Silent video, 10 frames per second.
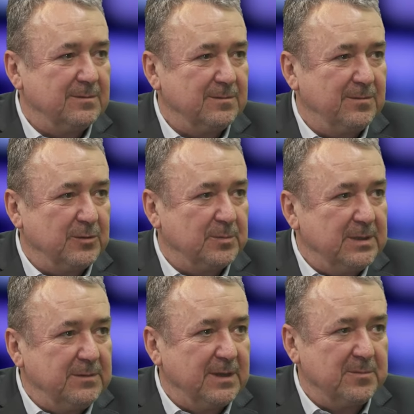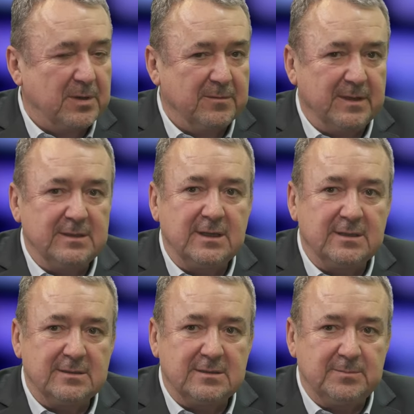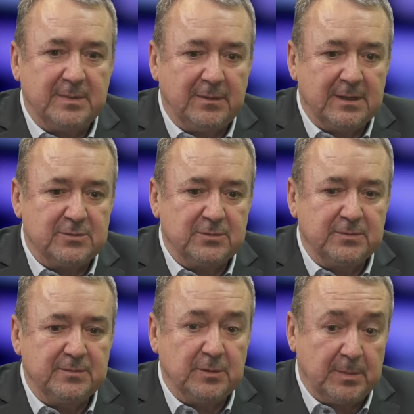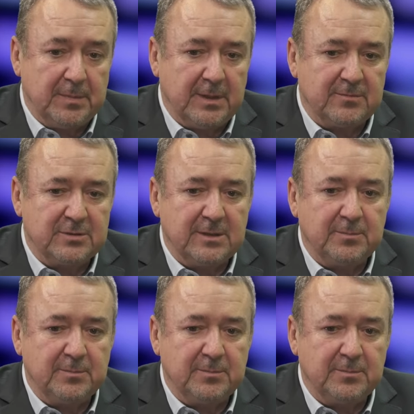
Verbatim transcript: wątpliwej proweniencji pałaców, to po pierwsze.